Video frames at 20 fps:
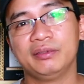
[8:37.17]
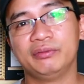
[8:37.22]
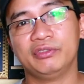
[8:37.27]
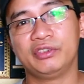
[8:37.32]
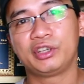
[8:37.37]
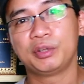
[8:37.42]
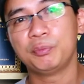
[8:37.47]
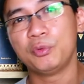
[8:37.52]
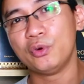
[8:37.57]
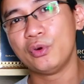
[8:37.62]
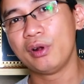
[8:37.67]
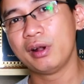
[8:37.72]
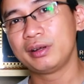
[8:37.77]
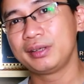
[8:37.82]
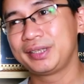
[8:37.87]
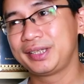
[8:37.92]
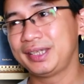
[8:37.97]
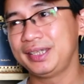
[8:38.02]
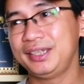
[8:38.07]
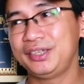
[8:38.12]
với cái mùi hương
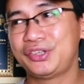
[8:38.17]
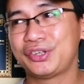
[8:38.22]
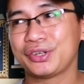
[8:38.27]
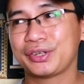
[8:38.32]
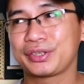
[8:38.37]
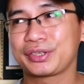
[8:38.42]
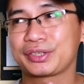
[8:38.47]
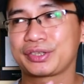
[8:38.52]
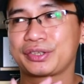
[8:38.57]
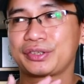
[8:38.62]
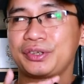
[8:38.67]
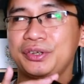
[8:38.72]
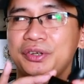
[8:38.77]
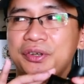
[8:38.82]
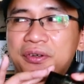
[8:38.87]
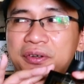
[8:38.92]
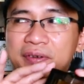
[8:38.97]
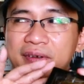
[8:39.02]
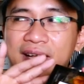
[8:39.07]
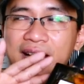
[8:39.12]
citrus,
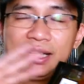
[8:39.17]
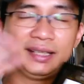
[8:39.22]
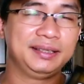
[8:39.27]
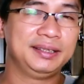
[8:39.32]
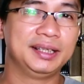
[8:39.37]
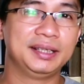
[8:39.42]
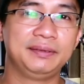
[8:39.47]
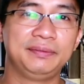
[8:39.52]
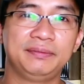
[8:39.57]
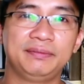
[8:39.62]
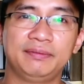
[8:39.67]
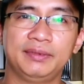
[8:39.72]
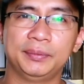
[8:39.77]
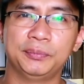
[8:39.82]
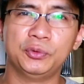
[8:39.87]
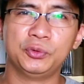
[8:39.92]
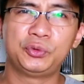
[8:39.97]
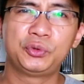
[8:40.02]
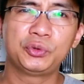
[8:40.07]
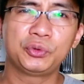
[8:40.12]
hạnh nhân và
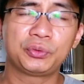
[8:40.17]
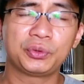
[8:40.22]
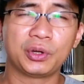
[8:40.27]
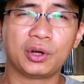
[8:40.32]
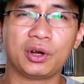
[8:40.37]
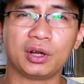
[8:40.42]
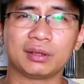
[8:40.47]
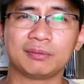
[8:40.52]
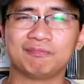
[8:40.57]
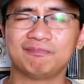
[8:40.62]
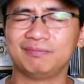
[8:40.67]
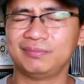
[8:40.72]
một chút ngọt